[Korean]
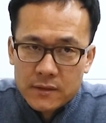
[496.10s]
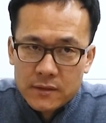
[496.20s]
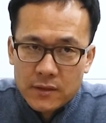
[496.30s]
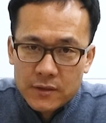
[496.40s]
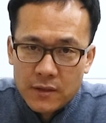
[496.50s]

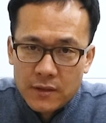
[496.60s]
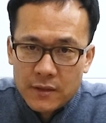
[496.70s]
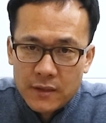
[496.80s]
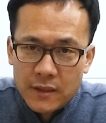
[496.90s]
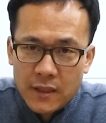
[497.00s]
그
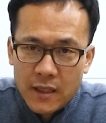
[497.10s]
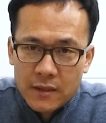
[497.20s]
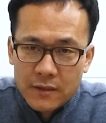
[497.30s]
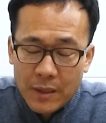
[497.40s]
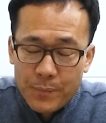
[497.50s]
어선이나
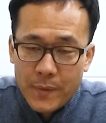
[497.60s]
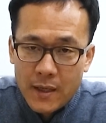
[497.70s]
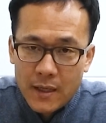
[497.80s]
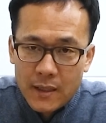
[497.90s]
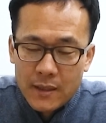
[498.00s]
어떤 남파
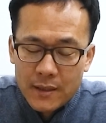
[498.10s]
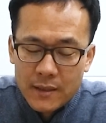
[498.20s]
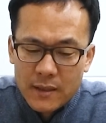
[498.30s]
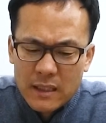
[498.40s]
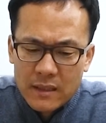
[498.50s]

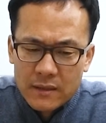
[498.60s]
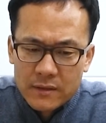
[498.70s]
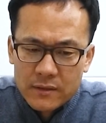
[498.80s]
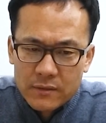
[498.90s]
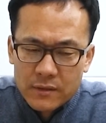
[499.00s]
아,
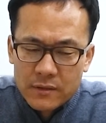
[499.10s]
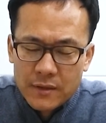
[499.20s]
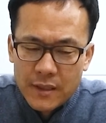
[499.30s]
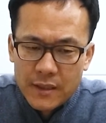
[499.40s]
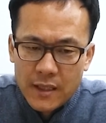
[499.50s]

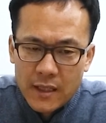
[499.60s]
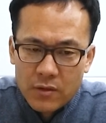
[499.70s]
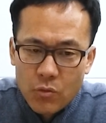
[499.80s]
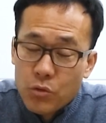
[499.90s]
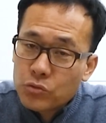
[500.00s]
어선에
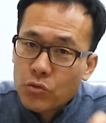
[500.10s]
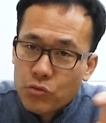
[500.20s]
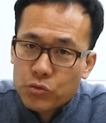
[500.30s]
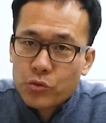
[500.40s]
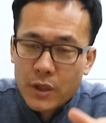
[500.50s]
대한 공동
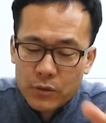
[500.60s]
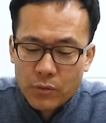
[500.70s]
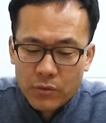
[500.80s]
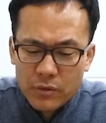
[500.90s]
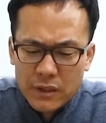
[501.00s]
구조
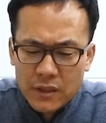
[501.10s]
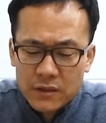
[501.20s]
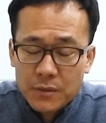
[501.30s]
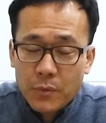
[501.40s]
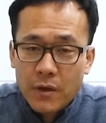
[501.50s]
활동
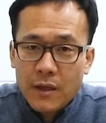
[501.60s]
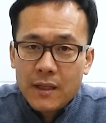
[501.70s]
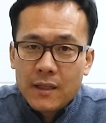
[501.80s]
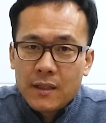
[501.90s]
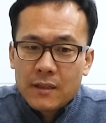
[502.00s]
이것을 뭐
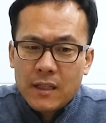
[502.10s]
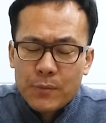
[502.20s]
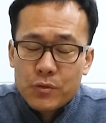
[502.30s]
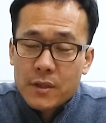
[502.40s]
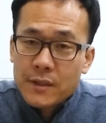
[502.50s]

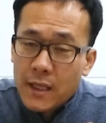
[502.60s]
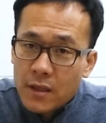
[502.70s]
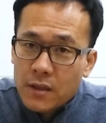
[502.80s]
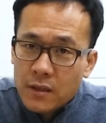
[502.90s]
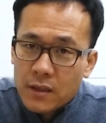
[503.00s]
남쪽에서는
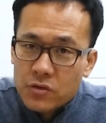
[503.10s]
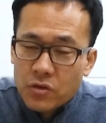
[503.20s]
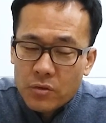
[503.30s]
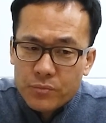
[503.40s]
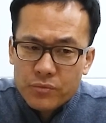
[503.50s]

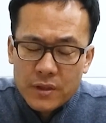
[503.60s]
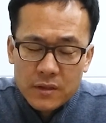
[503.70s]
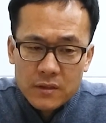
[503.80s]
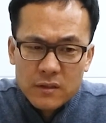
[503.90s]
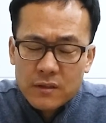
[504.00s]
해경이죠.
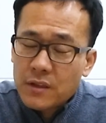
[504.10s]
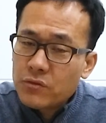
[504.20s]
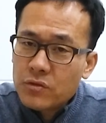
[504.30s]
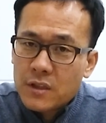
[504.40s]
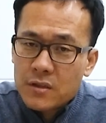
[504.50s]
북에서는 어떻게
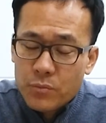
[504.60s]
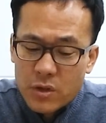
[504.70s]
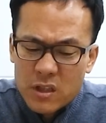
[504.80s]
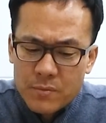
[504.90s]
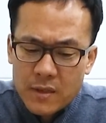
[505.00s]
운영되는지
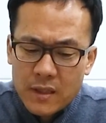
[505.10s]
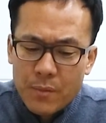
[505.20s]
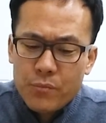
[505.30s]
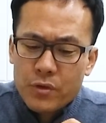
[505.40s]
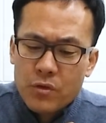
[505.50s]
모르겠지만
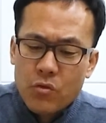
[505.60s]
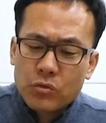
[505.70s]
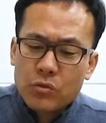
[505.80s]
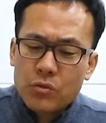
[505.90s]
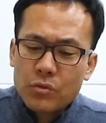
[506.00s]
남북이
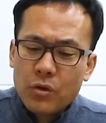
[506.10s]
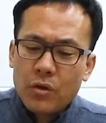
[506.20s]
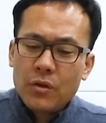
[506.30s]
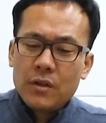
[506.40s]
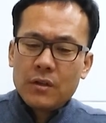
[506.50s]
공동으로